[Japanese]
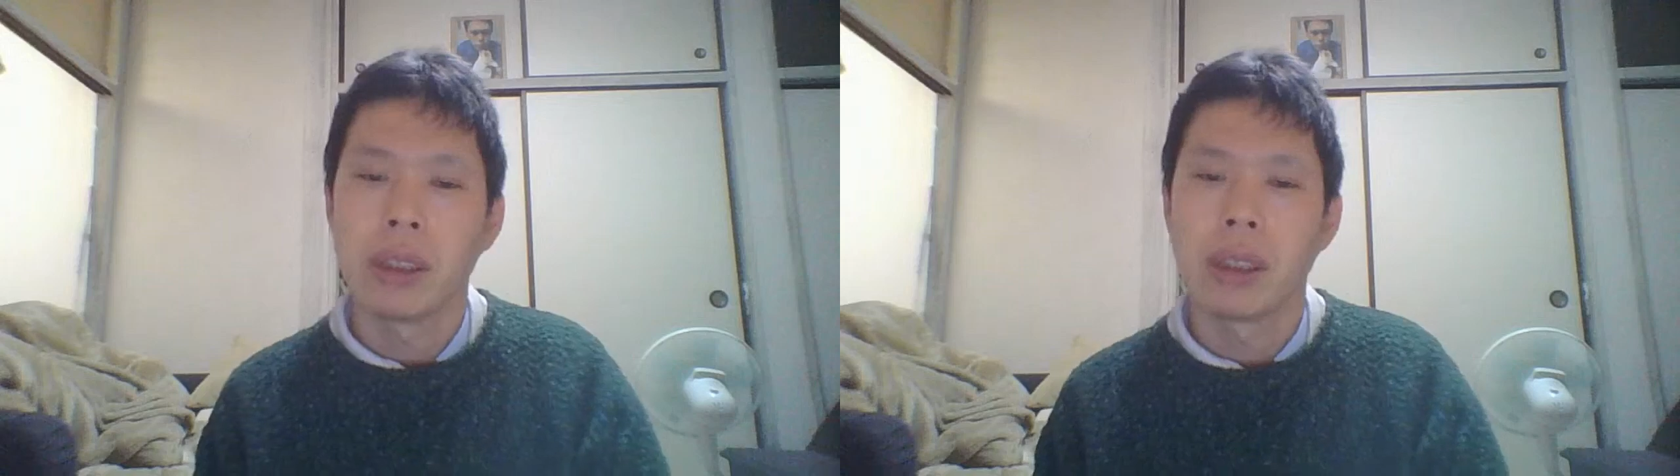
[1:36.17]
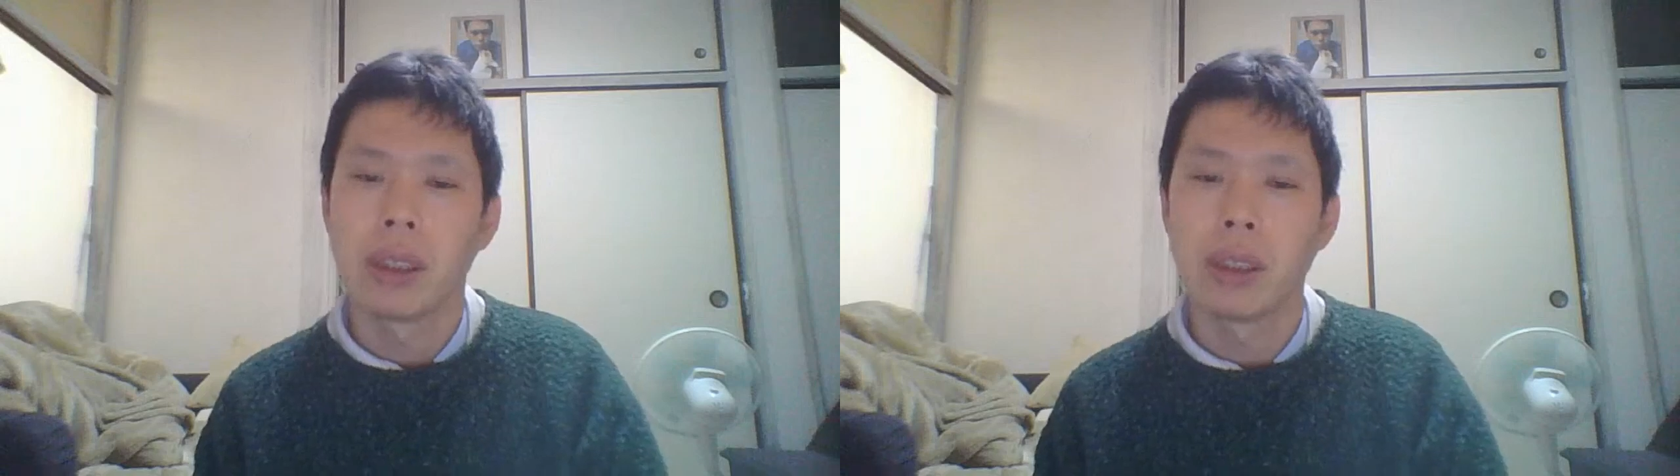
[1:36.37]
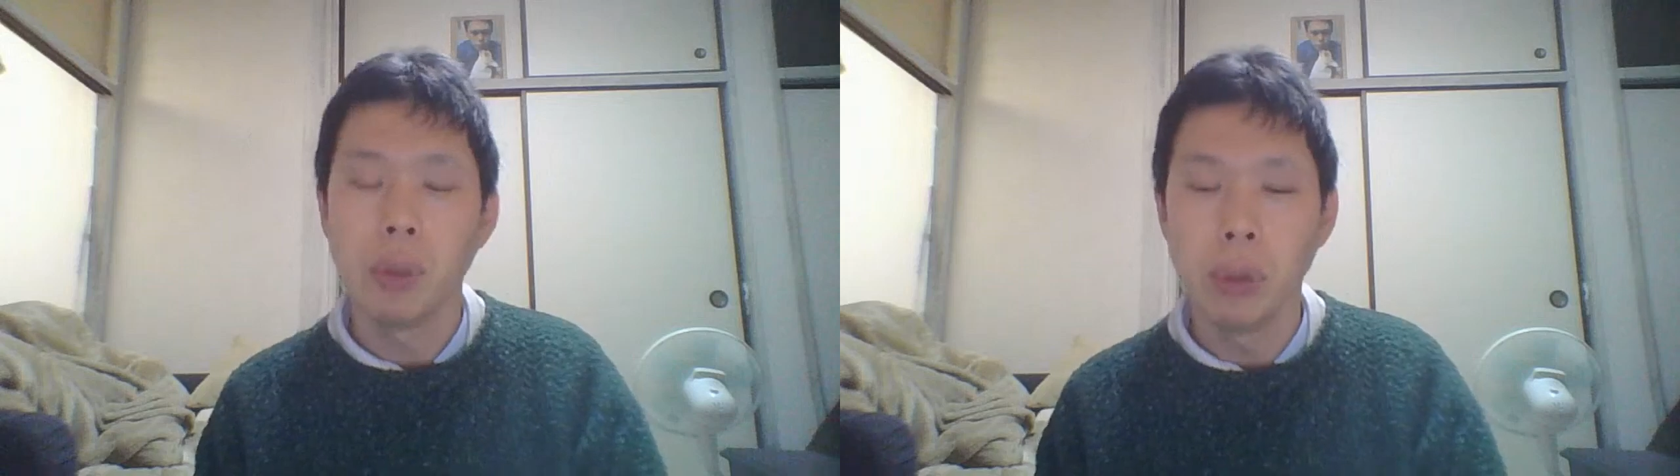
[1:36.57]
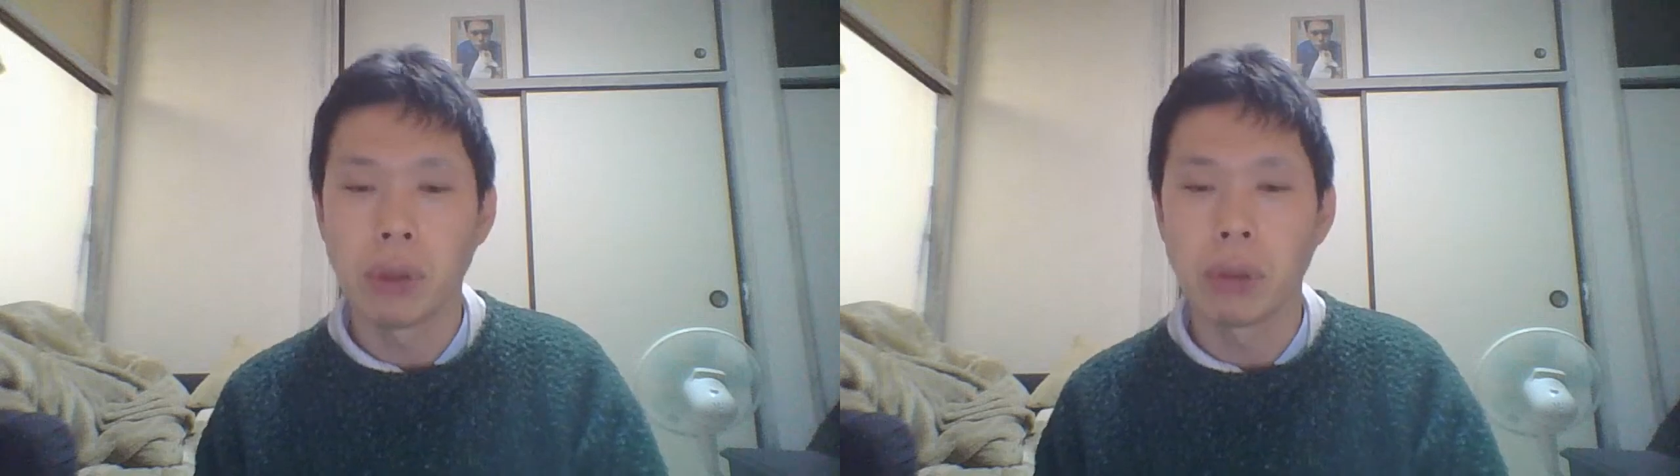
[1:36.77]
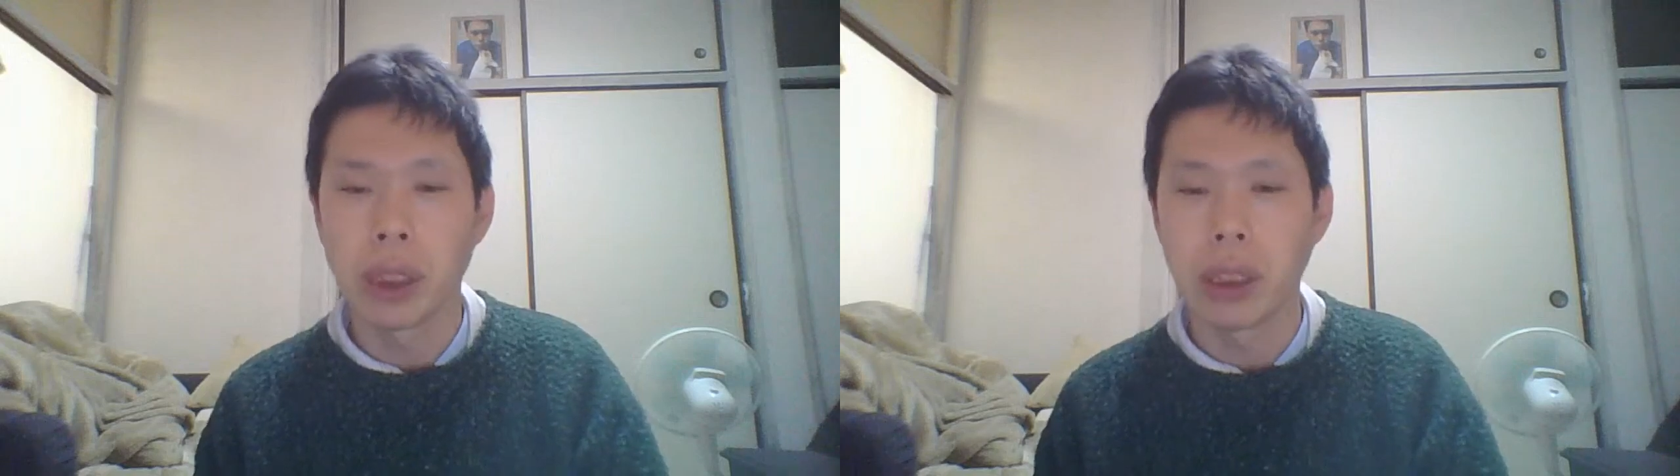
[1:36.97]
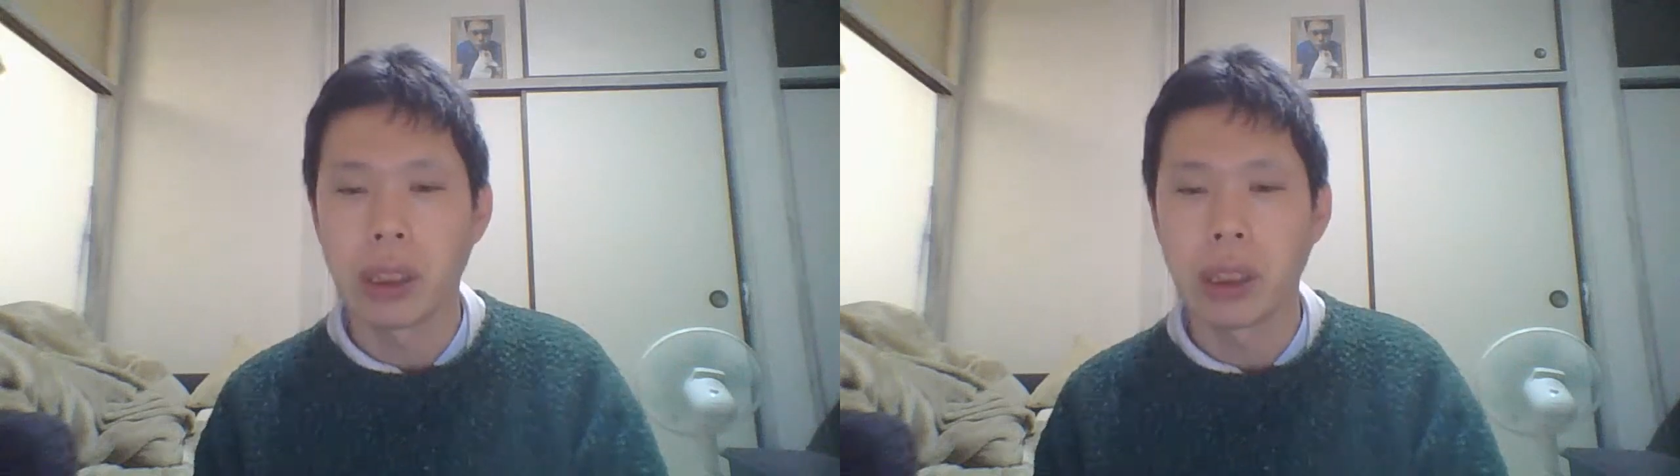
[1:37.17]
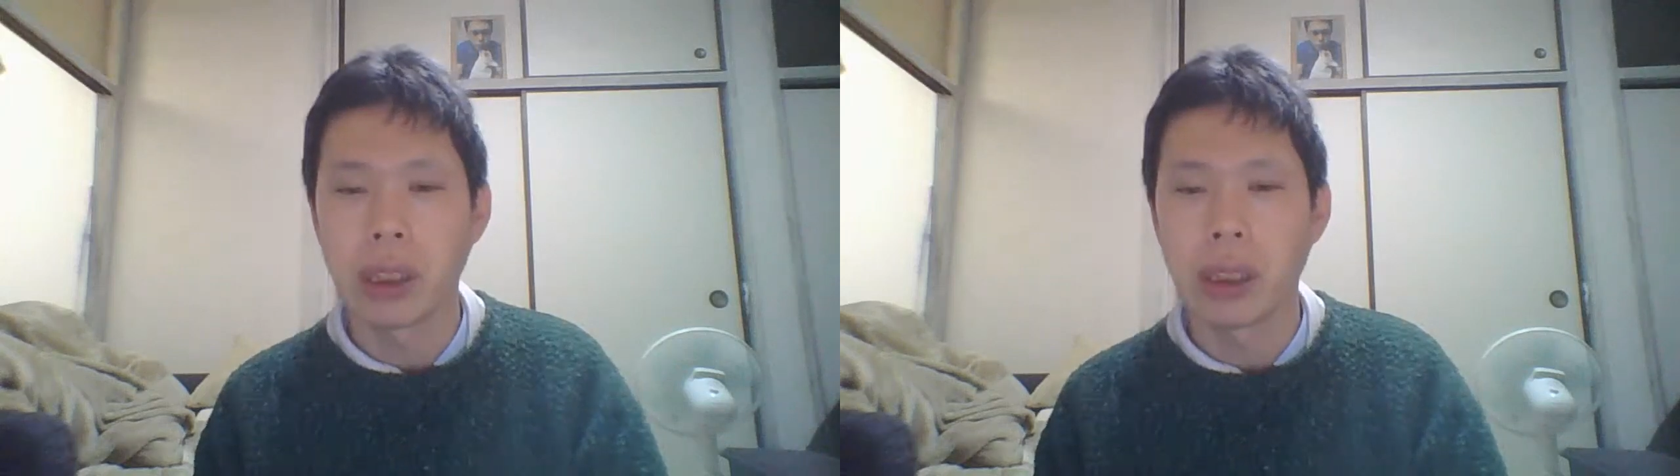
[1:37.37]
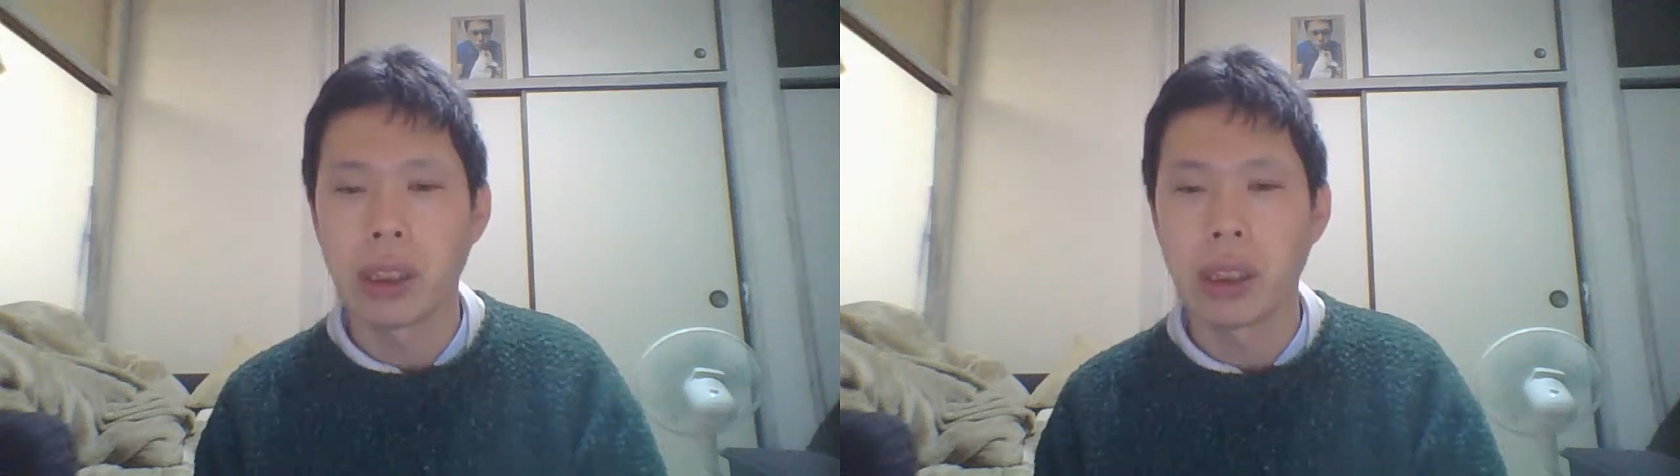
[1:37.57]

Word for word: で、そもそもね、えー、